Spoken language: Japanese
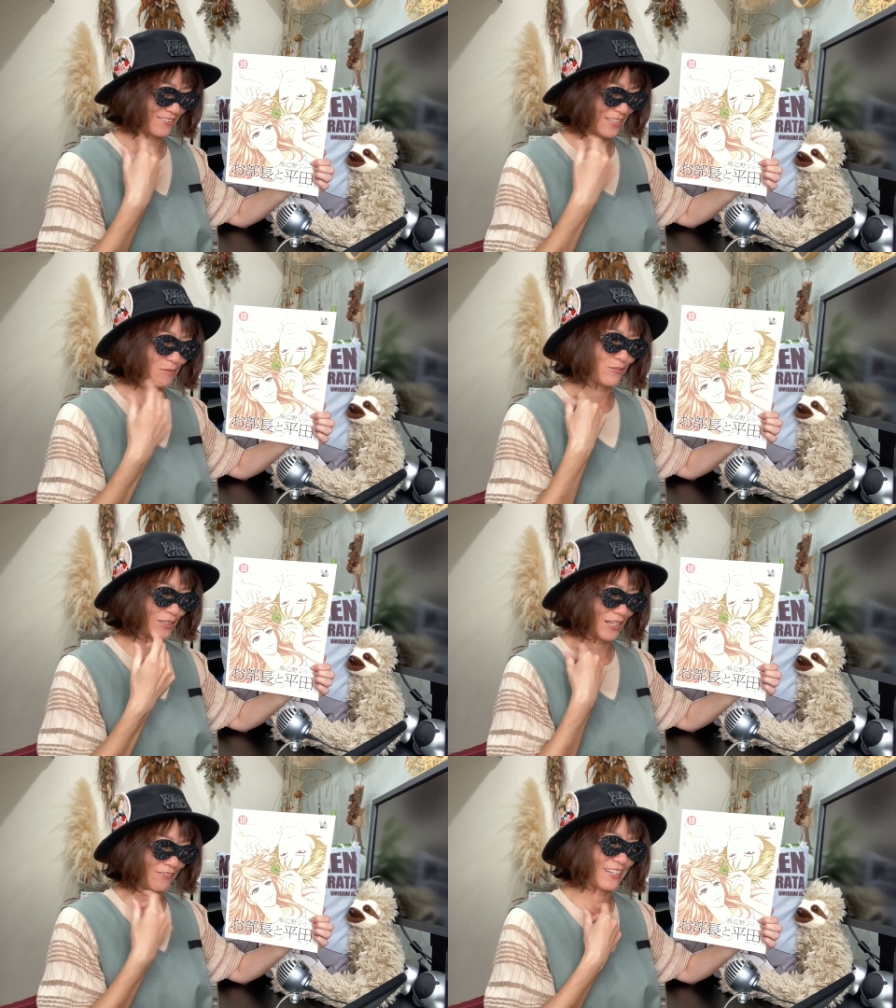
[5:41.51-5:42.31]
レビュー
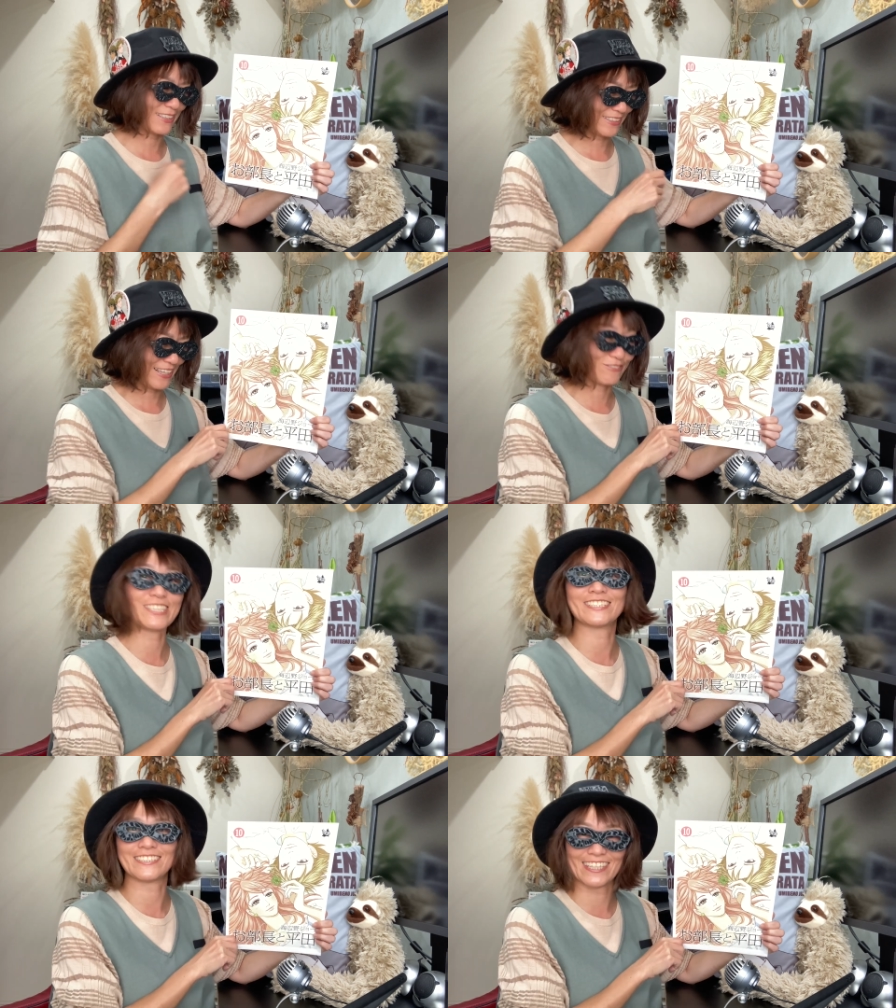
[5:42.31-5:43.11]
から分かって嬉
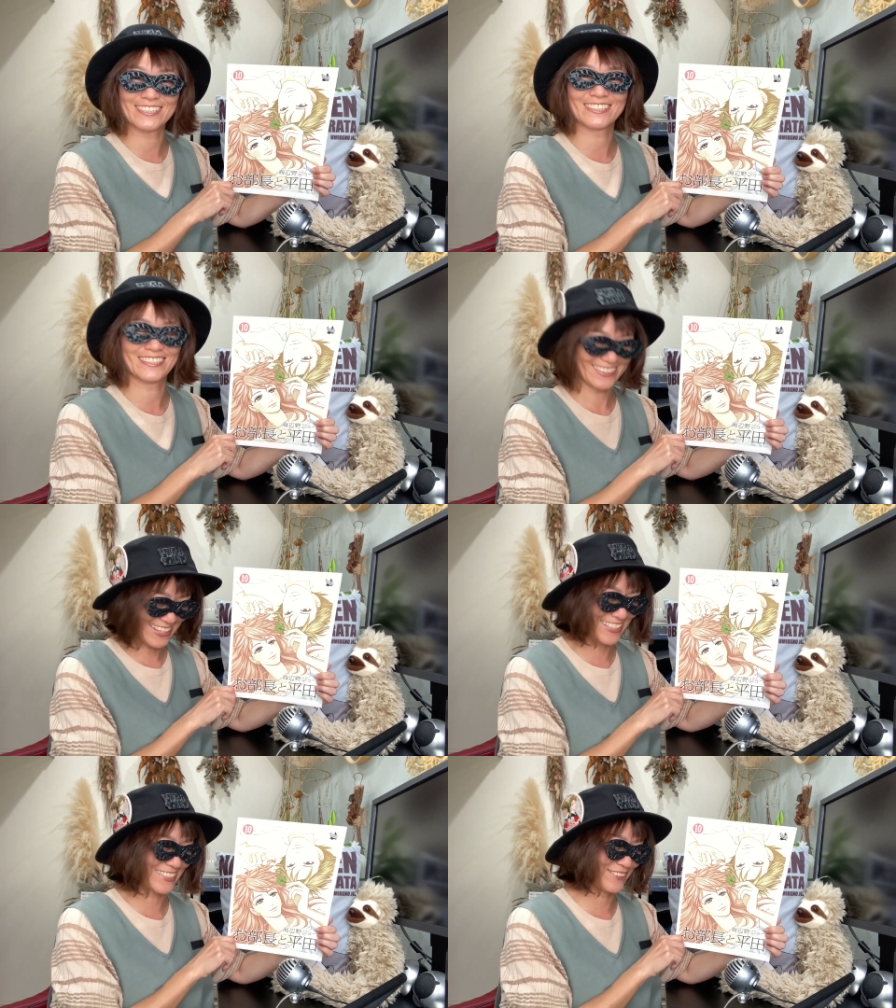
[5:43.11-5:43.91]
しいです
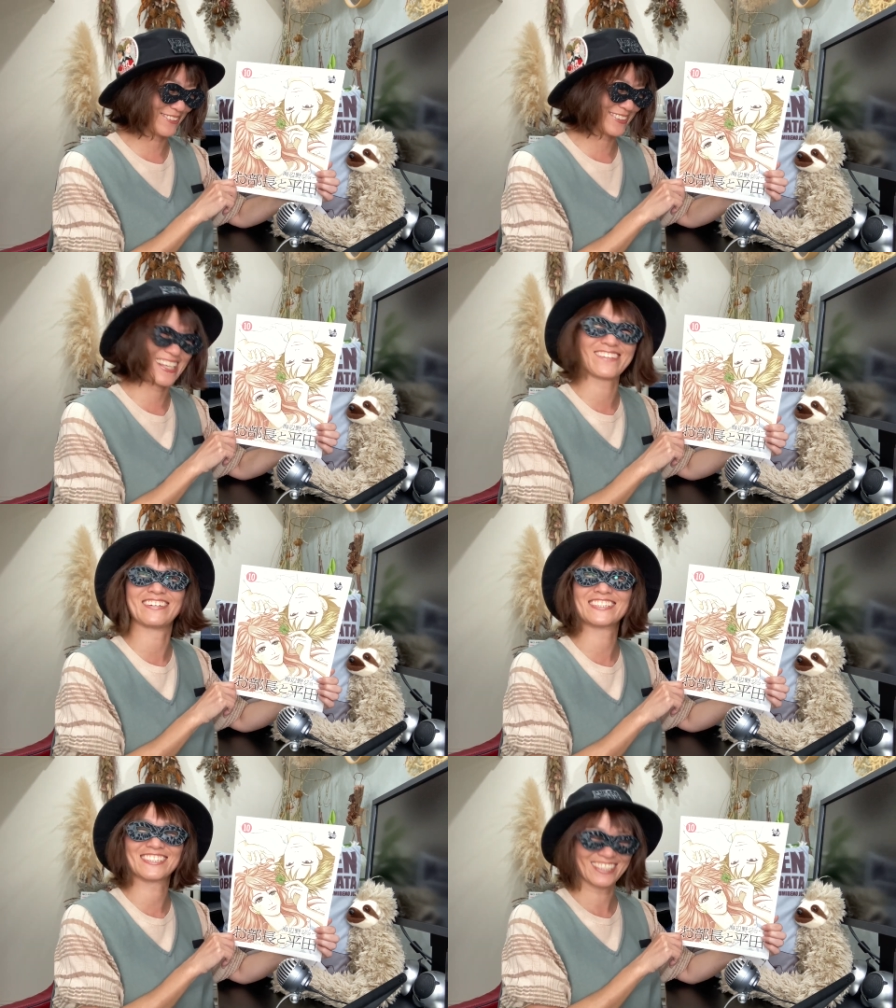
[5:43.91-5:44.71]
ありがとうござい
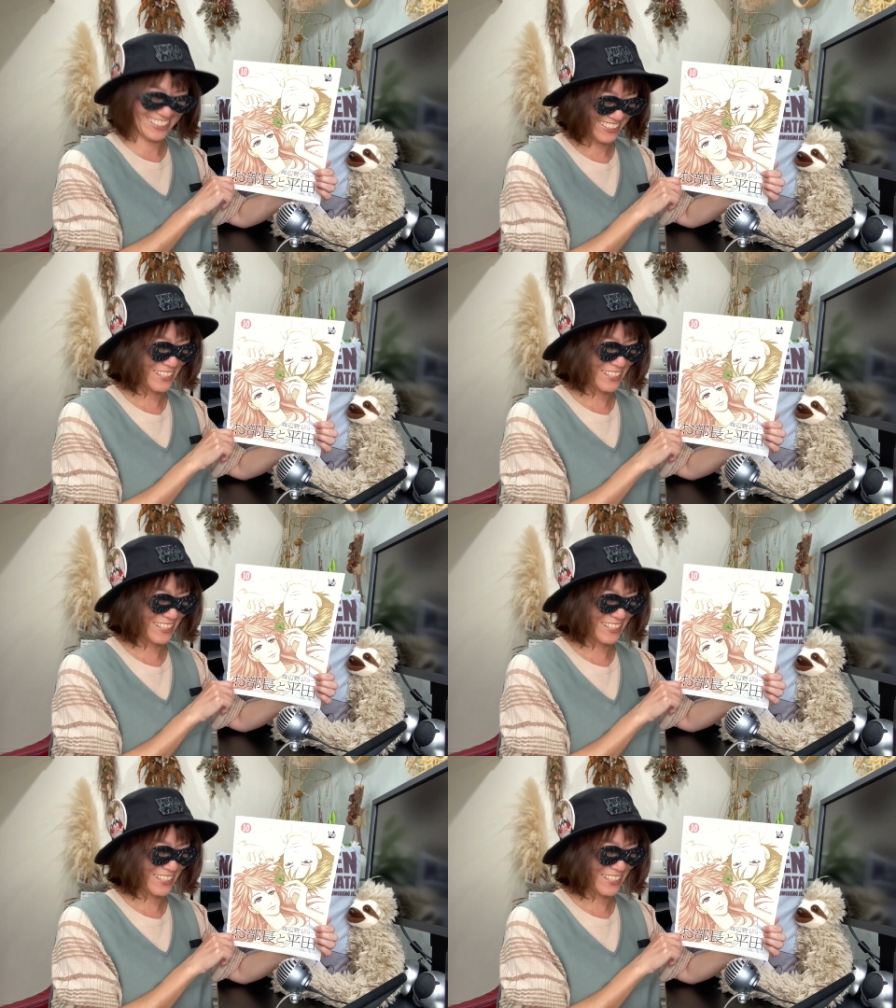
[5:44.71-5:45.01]
ます